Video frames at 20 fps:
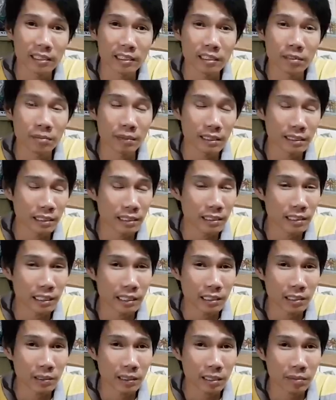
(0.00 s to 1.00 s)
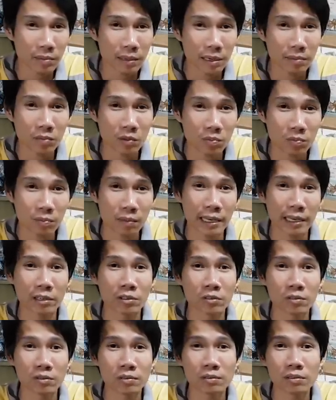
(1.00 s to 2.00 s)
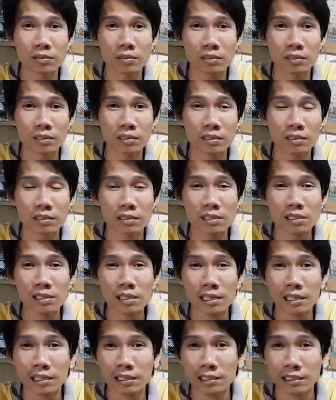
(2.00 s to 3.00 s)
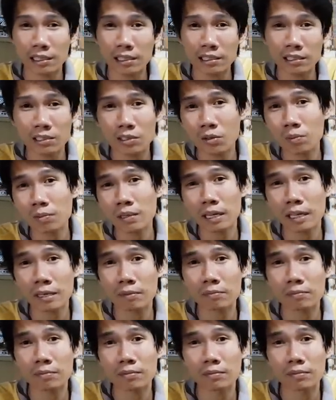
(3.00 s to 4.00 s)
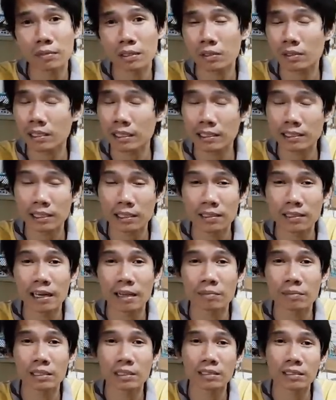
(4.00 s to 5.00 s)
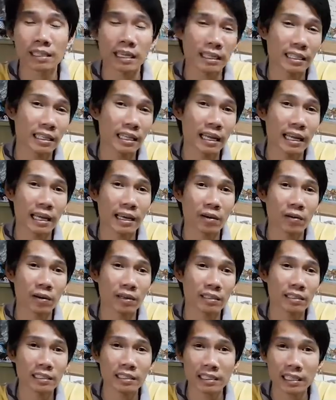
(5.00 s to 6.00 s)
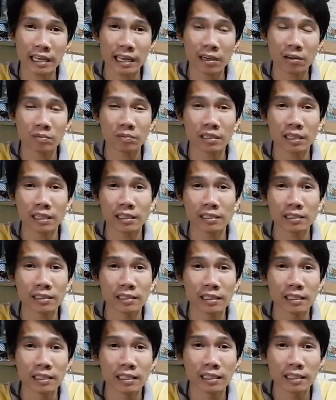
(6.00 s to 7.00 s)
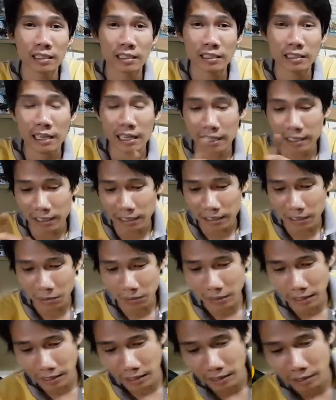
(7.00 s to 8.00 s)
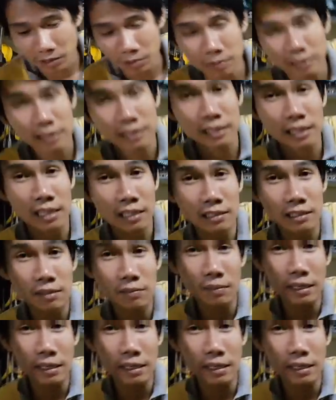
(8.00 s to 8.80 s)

thì mình sẽ chỉ cho các bạn một mẹo rất là ít tốn kém mà có thể tự làm được tại nhà hoặc đi xa cũng vậy đây đầu tiên chúng ta sẽ cần tới